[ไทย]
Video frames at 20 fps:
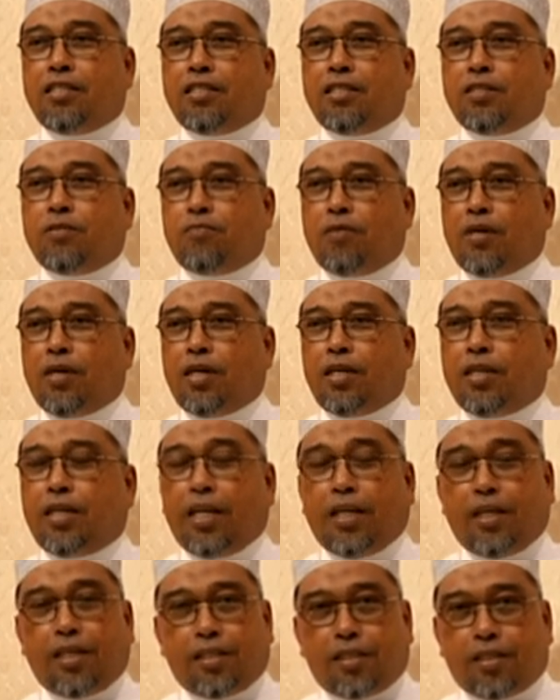ถือว่า
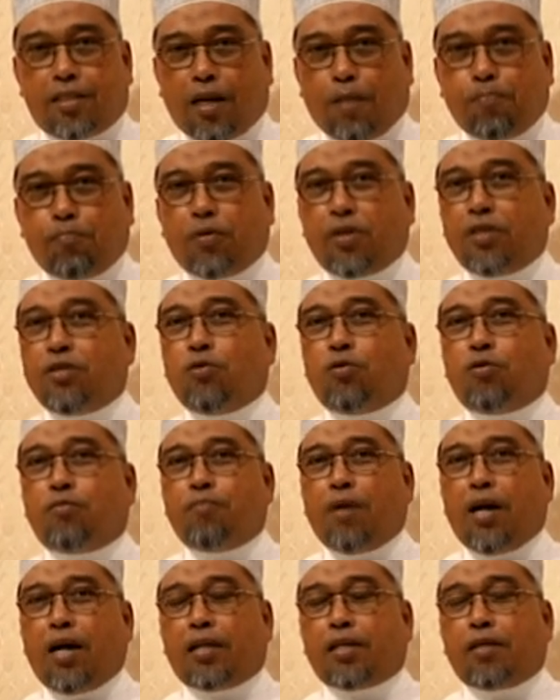ได้รับประโยช
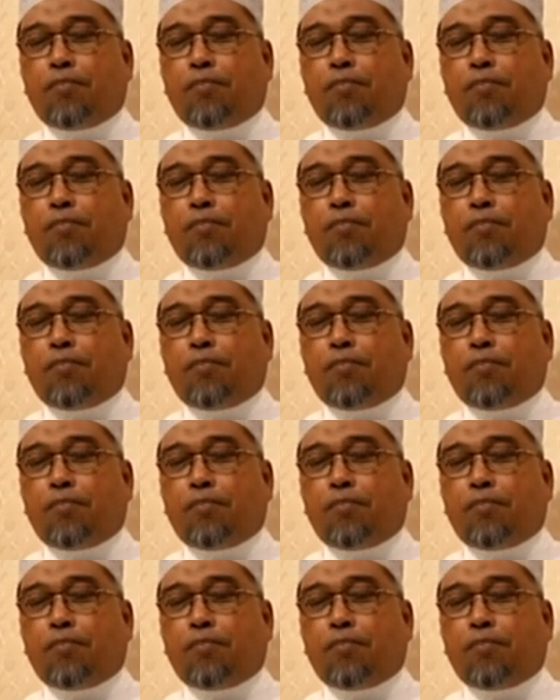น์มาก